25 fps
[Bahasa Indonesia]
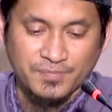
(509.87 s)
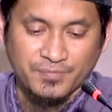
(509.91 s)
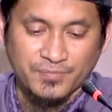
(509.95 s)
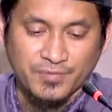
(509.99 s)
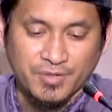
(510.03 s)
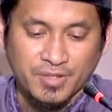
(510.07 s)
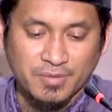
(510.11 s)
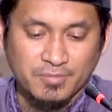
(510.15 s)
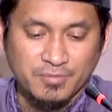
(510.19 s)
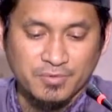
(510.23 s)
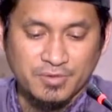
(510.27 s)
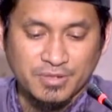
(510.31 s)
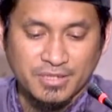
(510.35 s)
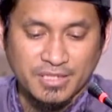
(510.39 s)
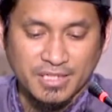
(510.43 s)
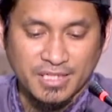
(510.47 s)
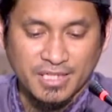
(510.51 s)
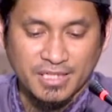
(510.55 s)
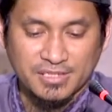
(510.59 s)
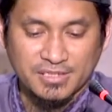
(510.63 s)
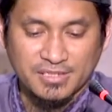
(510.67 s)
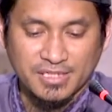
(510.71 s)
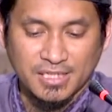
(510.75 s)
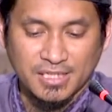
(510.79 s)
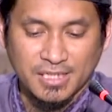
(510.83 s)

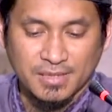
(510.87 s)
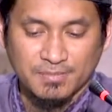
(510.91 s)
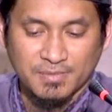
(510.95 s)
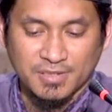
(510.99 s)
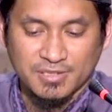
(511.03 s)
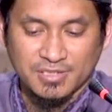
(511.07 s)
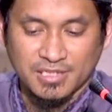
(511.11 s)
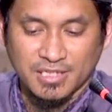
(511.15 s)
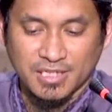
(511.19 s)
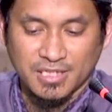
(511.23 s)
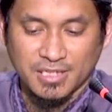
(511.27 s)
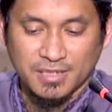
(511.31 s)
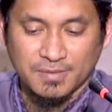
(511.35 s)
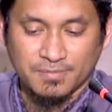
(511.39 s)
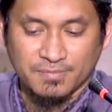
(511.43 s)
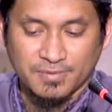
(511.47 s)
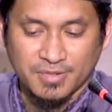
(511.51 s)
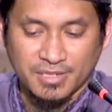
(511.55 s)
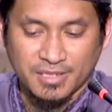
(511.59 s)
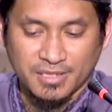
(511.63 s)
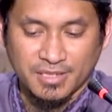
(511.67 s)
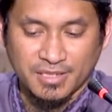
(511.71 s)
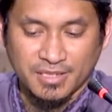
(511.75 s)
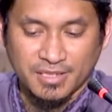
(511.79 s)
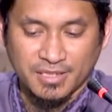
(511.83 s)
Kemudian
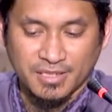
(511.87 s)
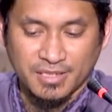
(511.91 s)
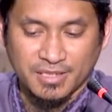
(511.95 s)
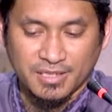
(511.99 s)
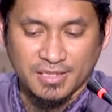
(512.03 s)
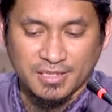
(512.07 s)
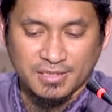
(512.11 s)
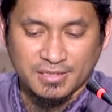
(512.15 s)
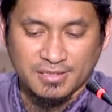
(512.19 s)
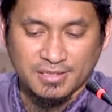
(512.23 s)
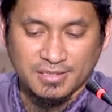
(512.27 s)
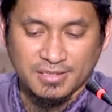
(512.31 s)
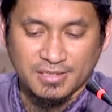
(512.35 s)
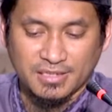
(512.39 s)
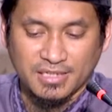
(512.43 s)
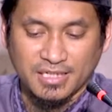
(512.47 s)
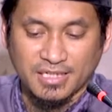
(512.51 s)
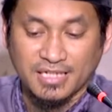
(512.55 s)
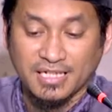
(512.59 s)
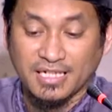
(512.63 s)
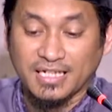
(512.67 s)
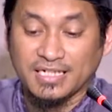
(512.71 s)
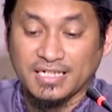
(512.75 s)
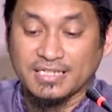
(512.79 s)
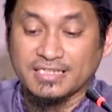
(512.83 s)
sahabat-sahabat
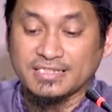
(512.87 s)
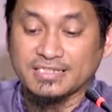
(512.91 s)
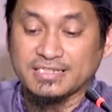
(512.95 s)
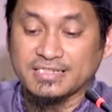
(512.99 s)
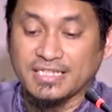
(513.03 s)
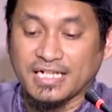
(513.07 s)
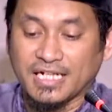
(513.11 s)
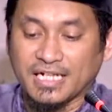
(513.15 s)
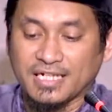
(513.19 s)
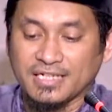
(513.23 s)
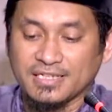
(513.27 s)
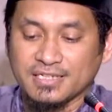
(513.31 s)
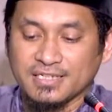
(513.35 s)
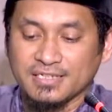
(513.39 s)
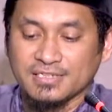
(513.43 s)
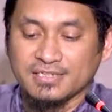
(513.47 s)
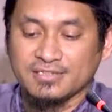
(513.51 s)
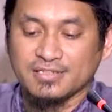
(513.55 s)
yang lainnya.